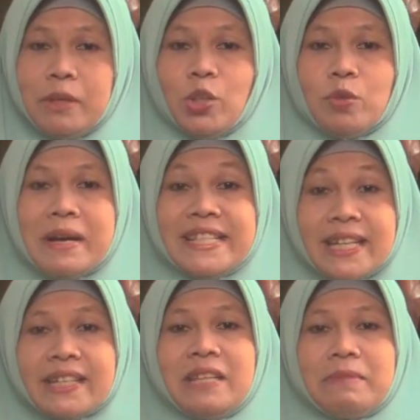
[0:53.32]
Begitu
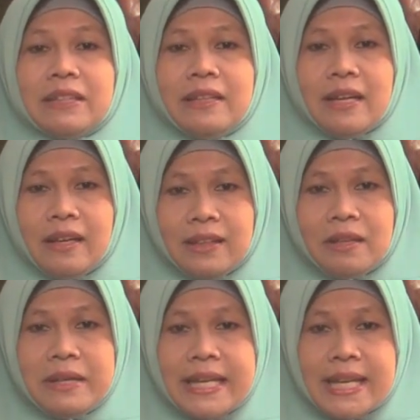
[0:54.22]
banyak nikmat yang
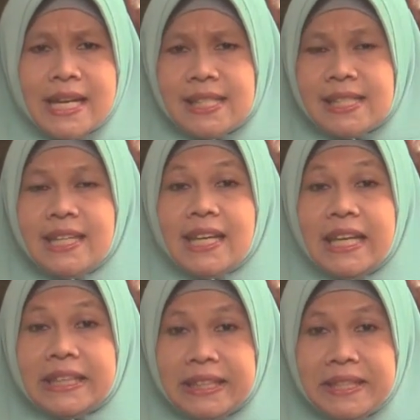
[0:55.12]
Allah berikan sehingga
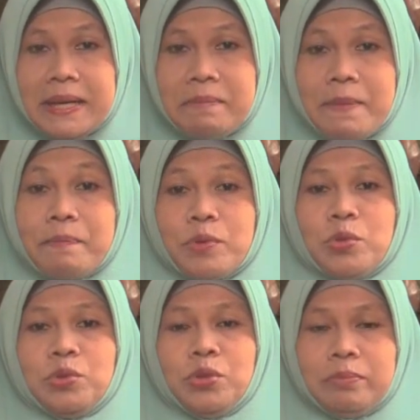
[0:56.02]
kita tidak
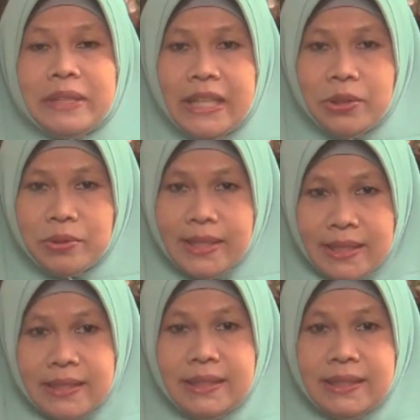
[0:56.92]
mampu untuk
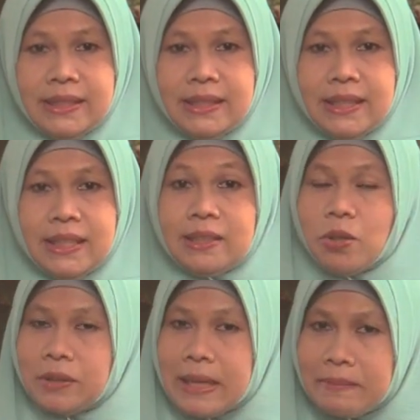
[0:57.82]
menghitungnya
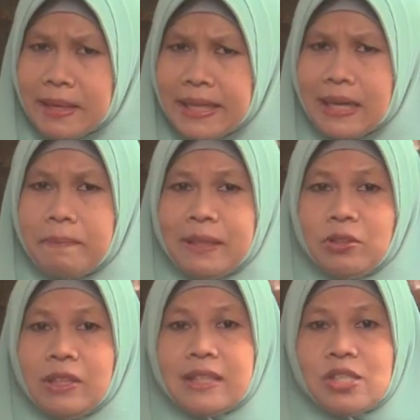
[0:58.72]
Terutama yang
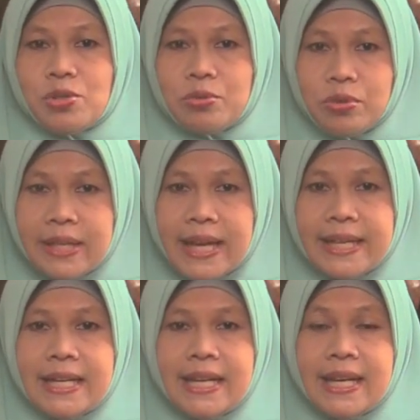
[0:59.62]
patut kita syukuri
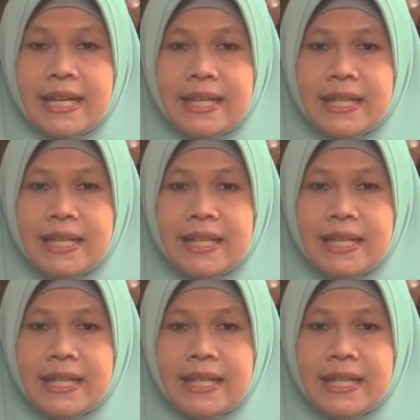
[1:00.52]
adalah